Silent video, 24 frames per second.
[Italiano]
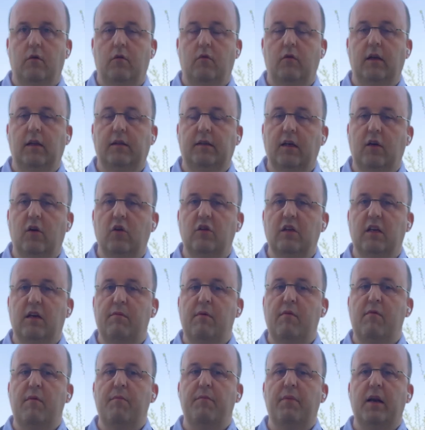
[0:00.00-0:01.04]
Un'altra cosa che
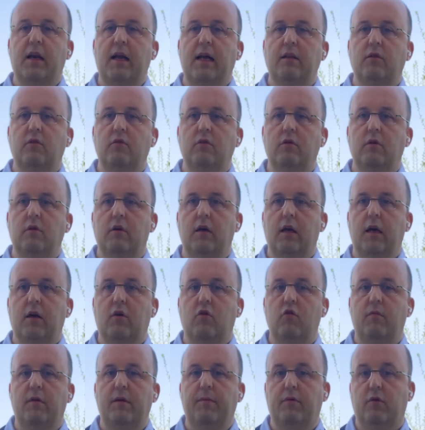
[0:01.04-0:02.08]
abbiamo imparato è
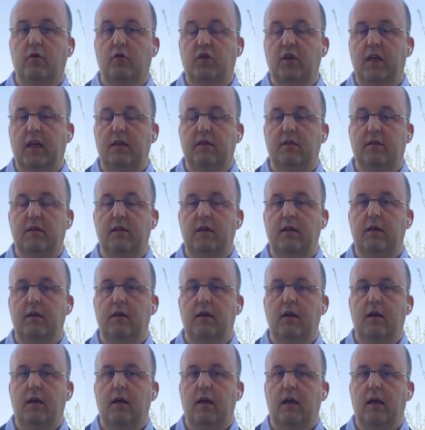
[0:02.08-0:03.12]
come i processi
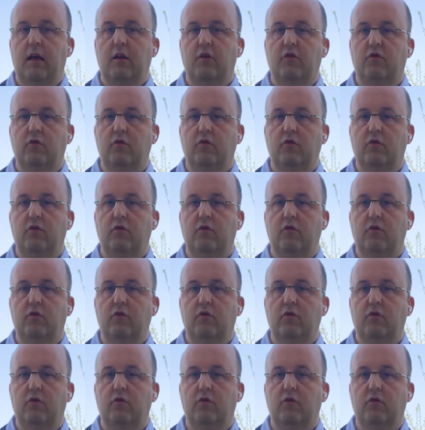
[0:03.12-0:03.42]
e le